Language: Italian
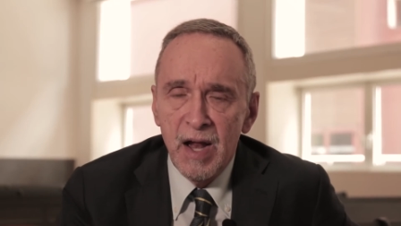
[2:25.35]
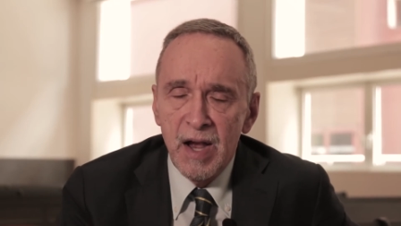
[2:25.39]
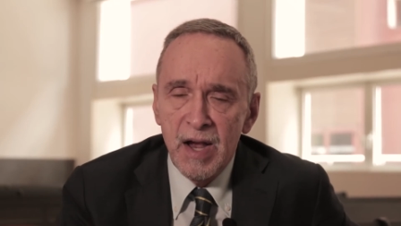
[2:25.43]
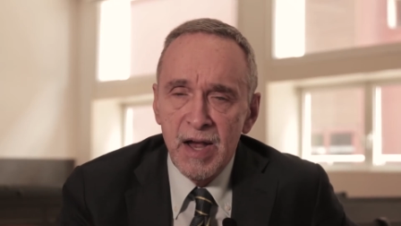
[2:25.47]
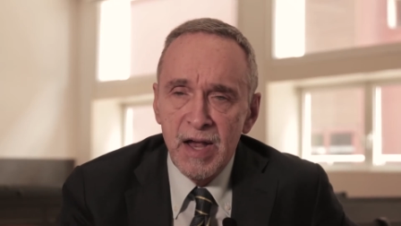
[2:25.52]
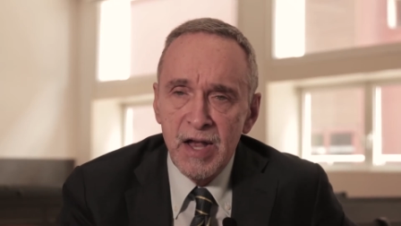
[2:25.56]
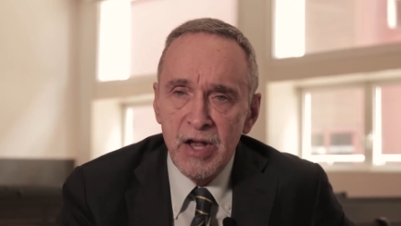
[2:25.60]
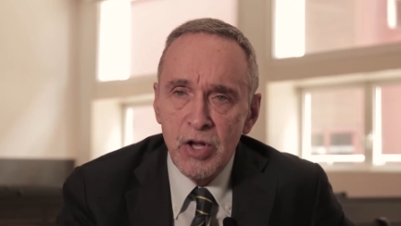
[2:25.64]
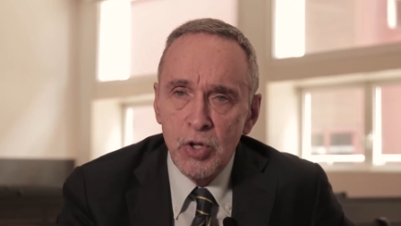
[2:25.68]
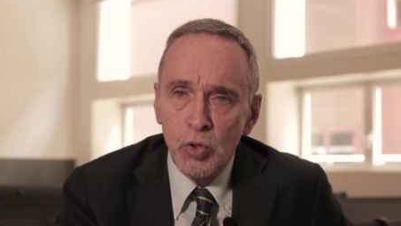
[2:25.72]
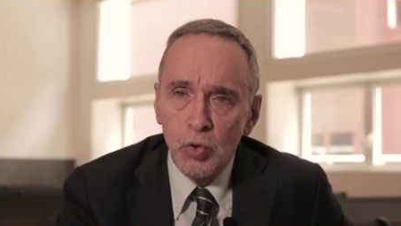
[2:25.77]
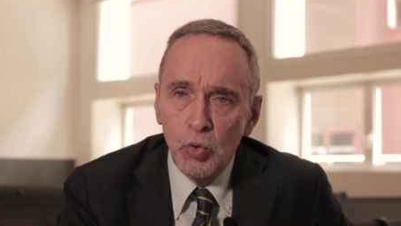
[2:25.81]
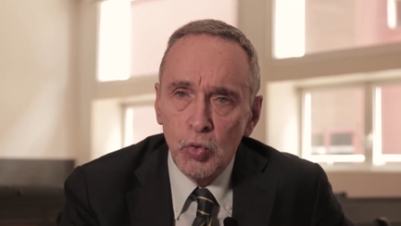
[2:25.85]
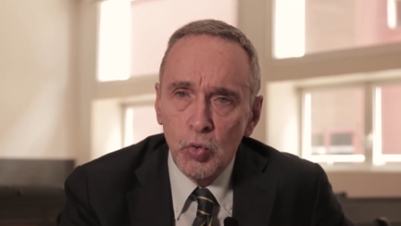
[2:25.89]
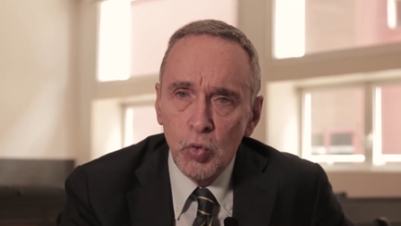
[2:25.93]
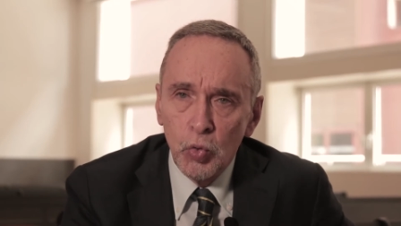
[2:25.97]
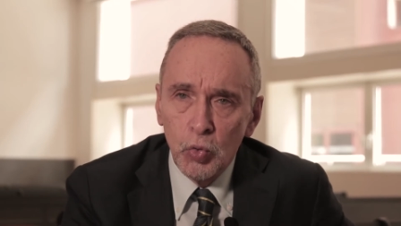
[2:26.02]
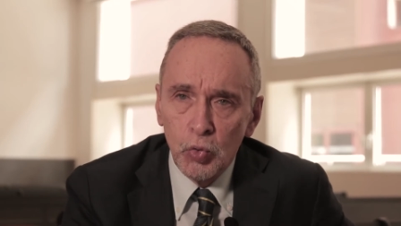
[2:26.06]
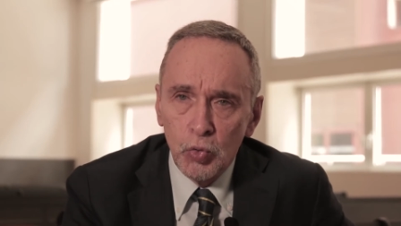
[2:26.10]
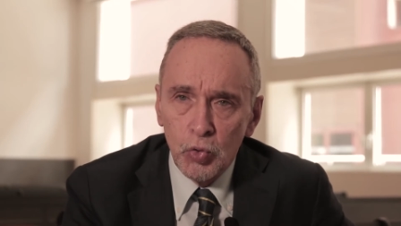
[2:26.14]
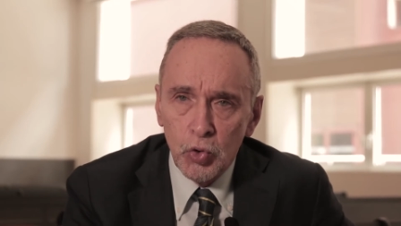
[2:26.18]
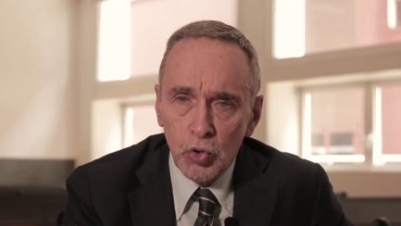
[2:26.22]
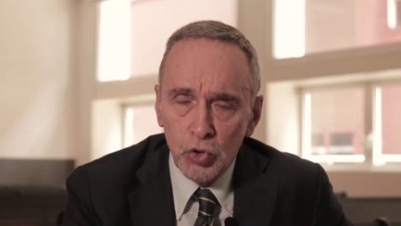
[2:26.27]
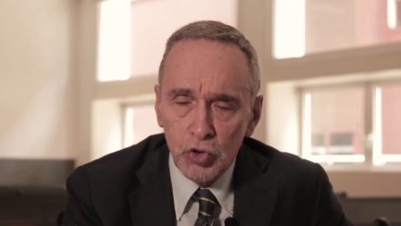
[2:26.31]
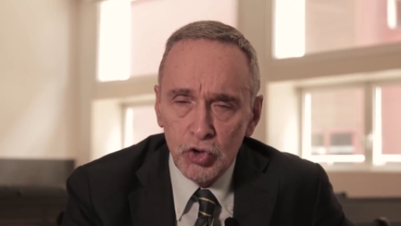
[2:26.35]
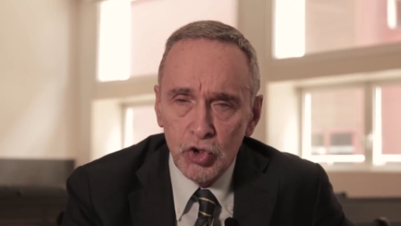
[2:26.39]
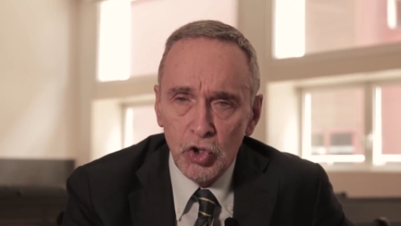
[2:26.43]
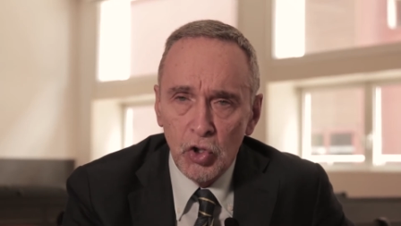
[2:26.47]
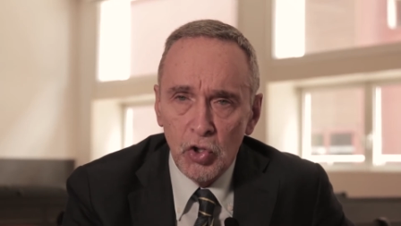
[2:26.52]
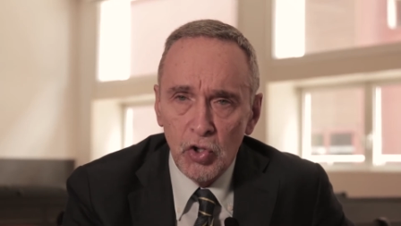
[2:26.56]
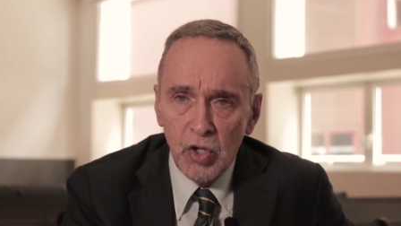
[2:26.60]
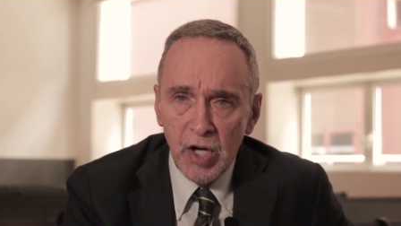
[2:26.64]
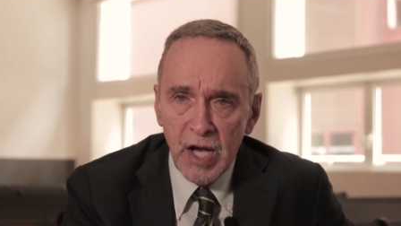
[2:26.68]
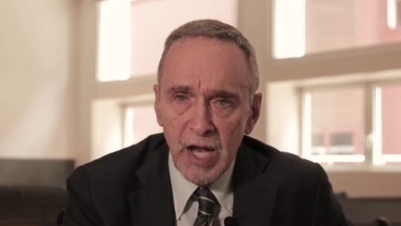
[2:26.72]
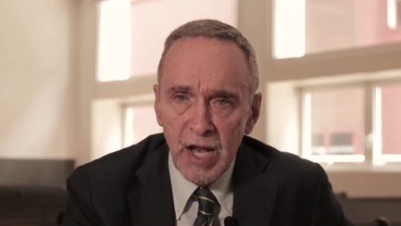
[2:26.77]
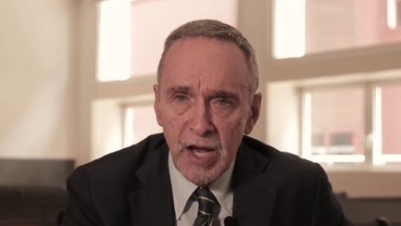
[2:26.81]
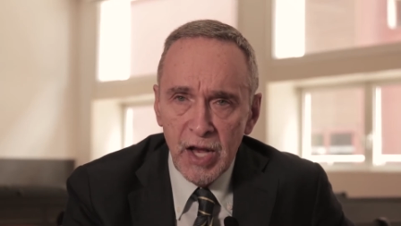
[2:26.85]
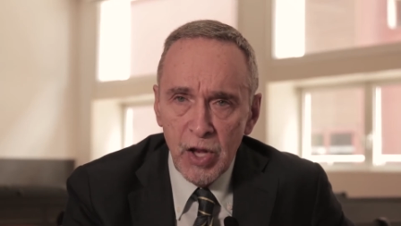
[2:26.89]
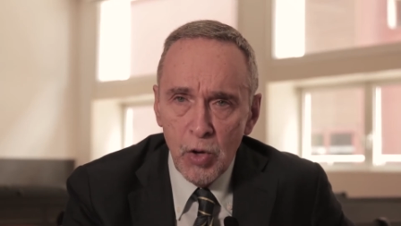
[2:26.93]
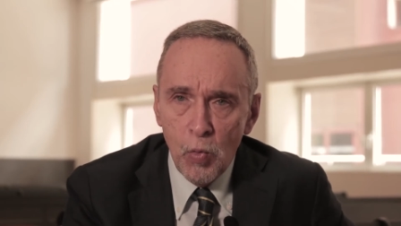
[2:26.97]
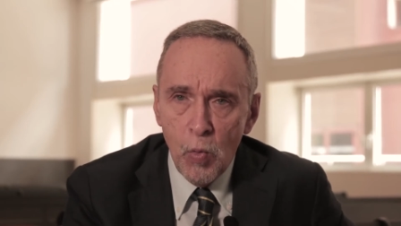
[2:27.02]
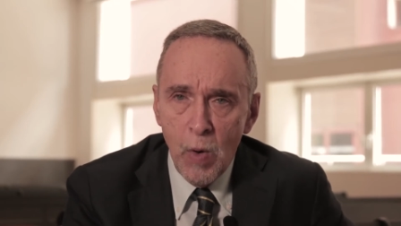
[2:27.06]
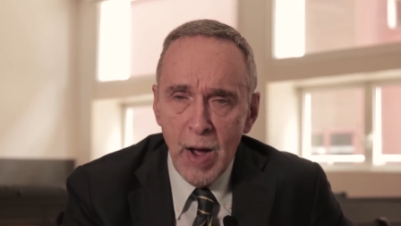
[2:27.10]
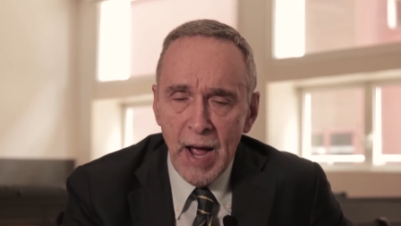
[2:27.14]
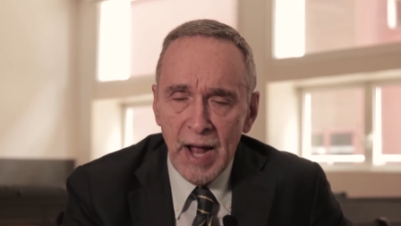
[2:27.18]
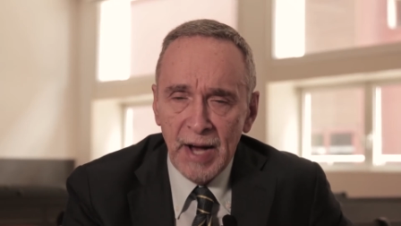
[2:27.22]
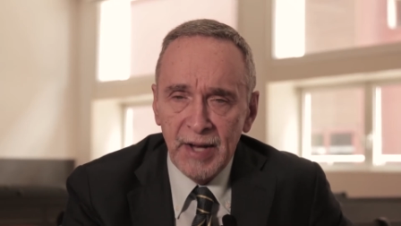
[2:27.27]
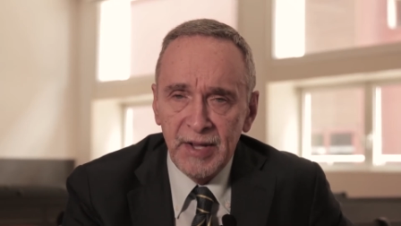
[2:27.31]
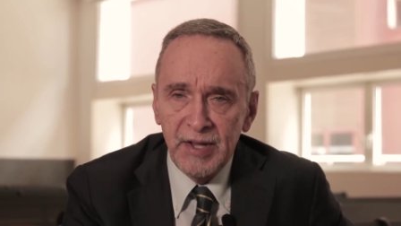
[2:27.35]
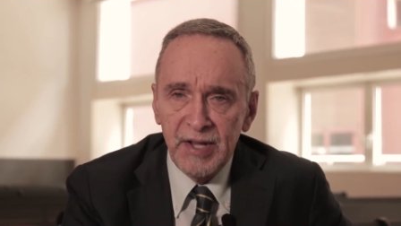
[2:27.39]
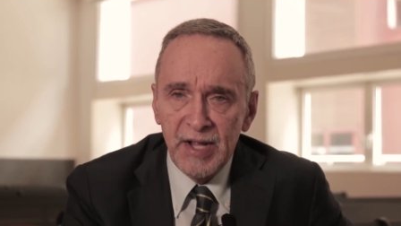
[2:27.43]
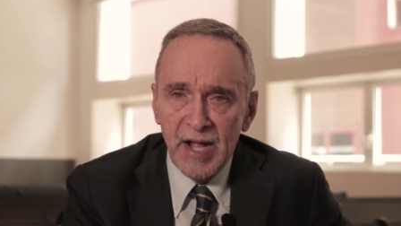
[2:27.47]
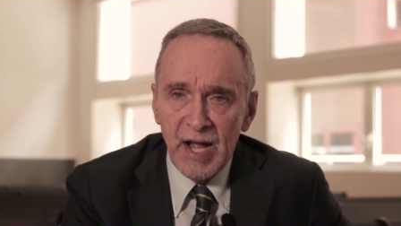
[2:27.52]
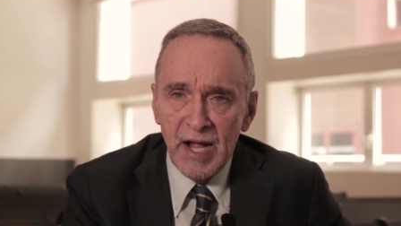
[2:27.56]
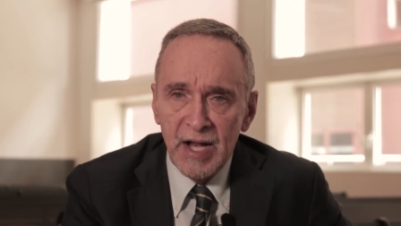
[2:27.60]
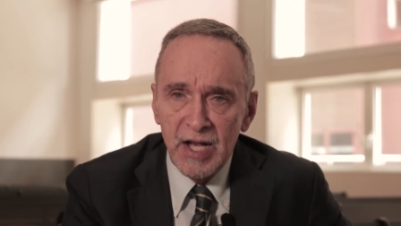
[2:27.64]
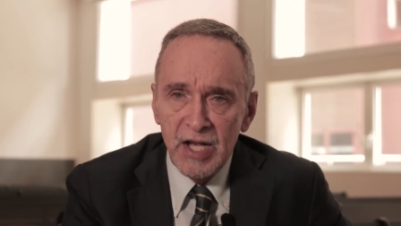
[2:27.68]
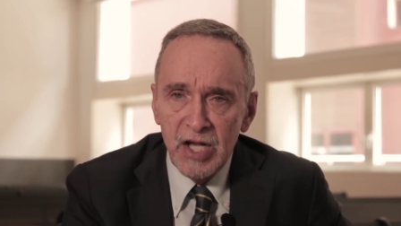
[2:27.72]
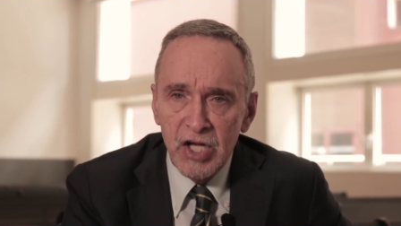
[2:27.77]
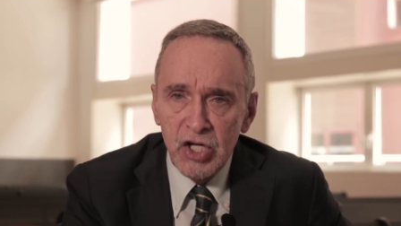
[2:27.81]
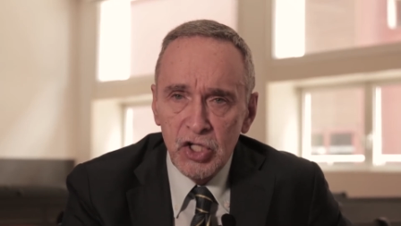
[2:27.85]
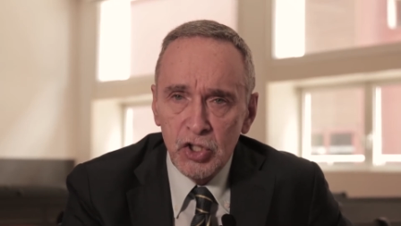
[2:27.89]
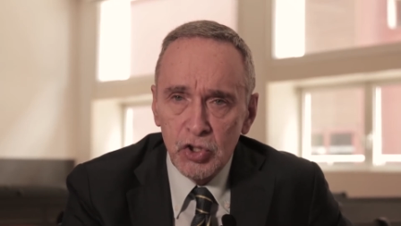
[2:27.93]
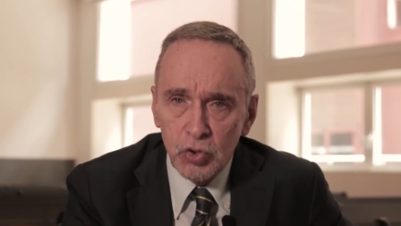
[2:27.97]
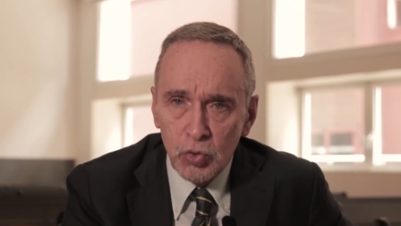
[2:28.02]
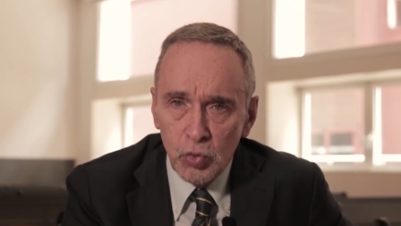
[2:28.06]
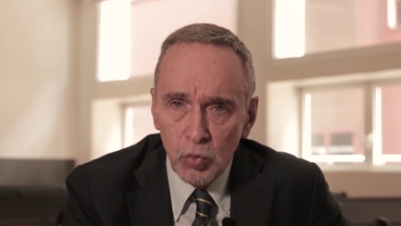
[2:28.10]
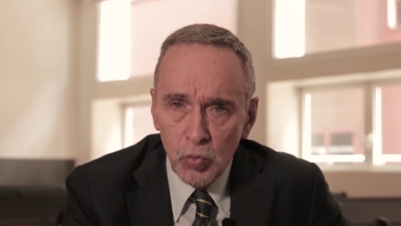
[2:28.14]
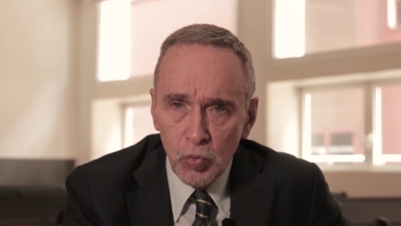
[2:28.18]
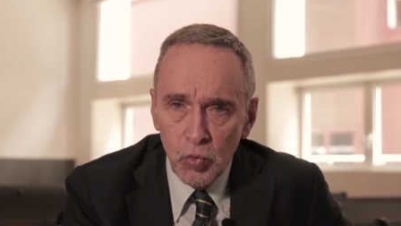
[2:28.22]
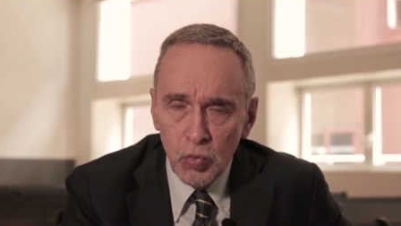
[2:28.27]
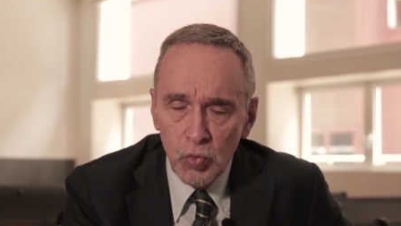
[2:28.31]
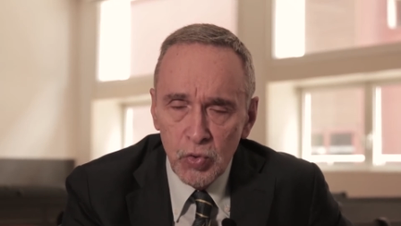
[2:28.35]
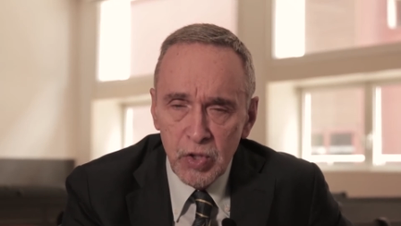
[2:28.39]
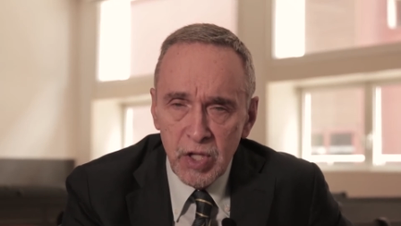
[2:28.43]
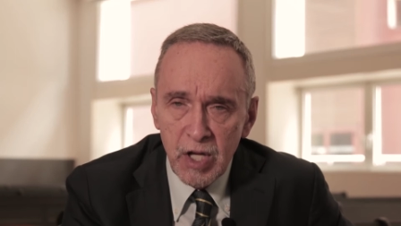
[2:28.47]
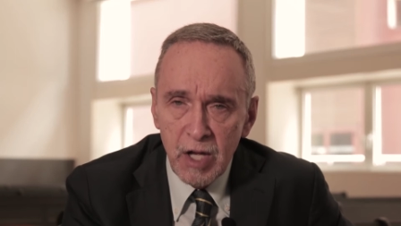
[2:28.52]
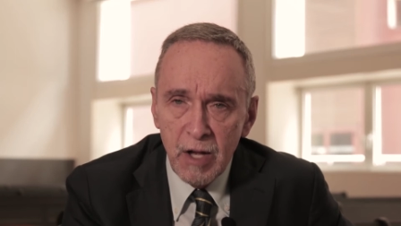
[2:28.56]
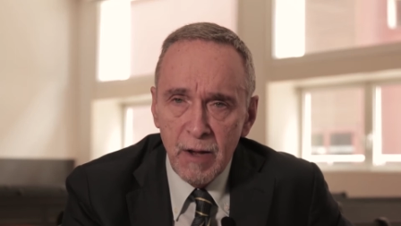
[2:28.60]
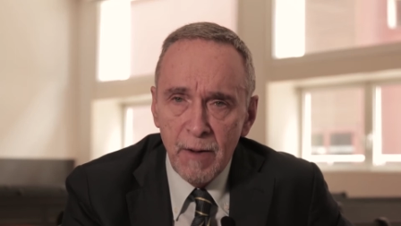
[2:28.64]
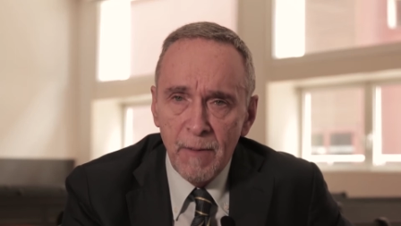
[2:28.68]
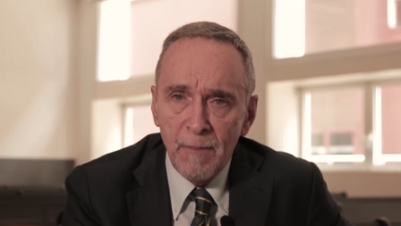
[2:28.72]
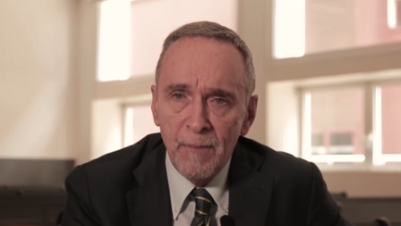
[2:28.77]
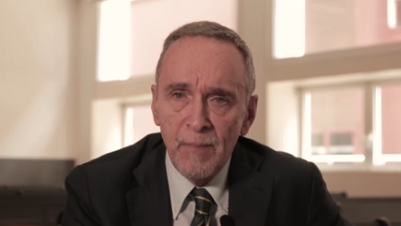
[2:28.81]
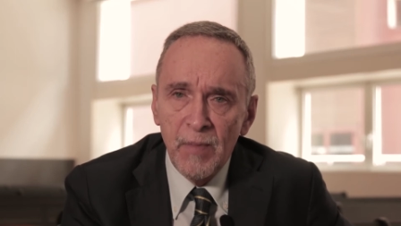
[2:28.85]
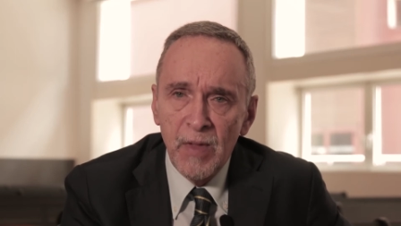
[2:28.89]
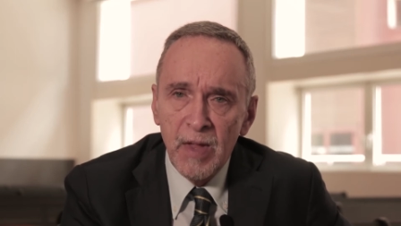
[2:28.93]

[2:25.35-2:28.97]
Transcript: in tutto ciò che riguarda gli studi